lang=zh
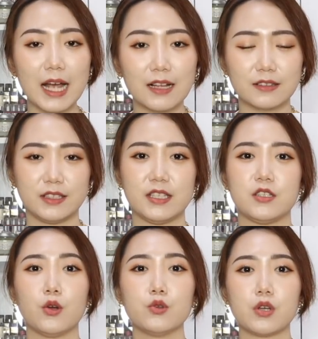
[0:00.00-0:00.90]
让你
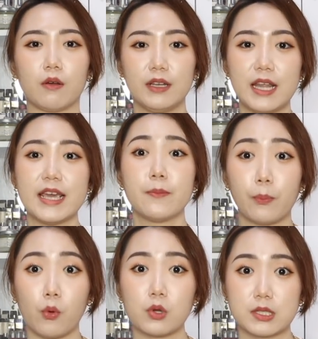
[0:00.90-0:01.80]
有一种勒
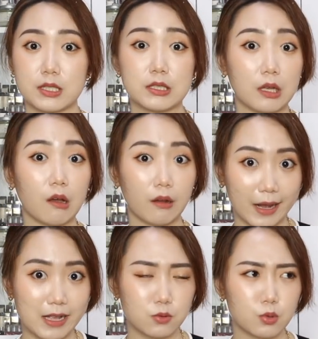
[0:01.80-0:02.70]
脖子的
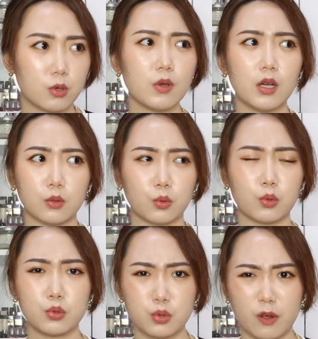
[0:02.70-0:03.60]
感觉。因为很
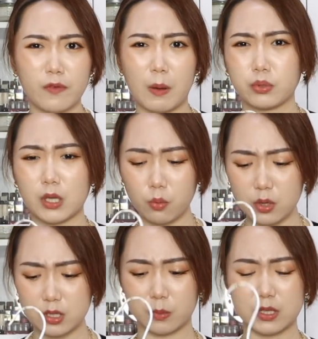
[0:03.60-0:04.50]
多雪纺不知道
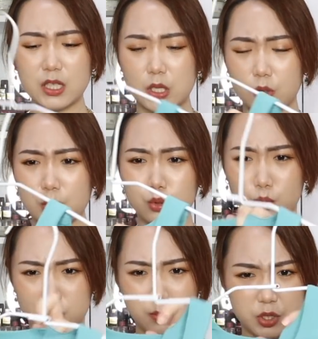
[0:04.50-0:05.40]
为什么这里都要
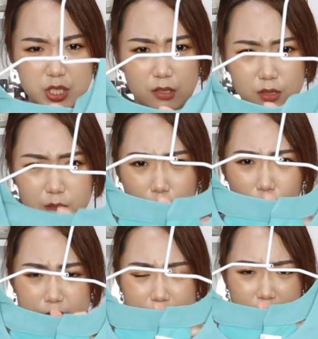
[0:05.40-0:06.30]
做这么小，是怎么
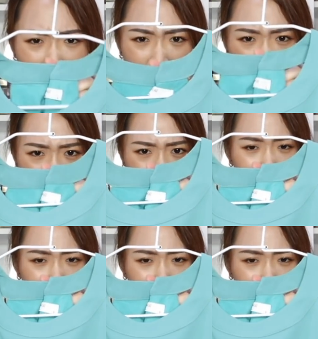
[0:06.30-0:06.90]
回事？这